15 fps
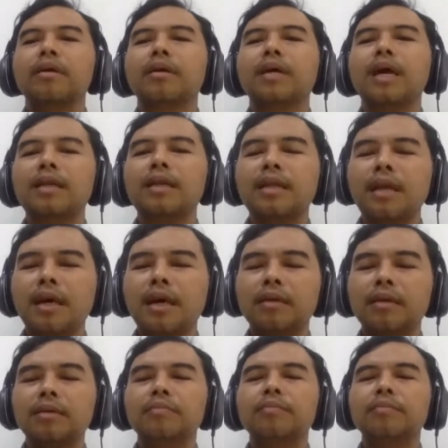karena
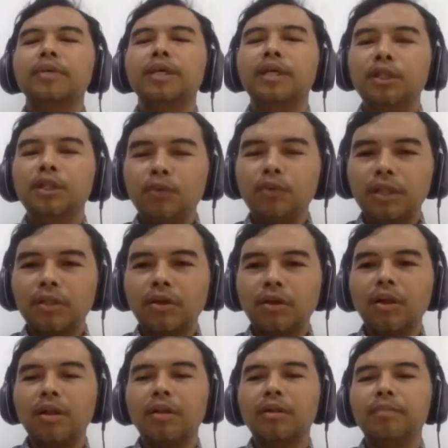begitu
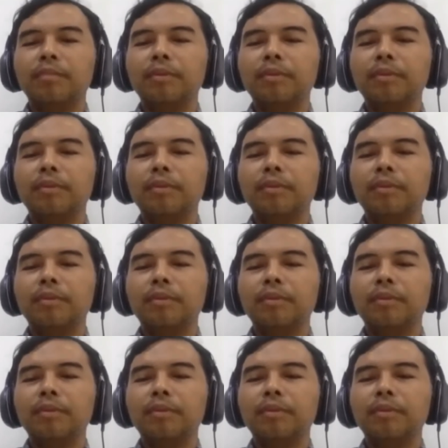getol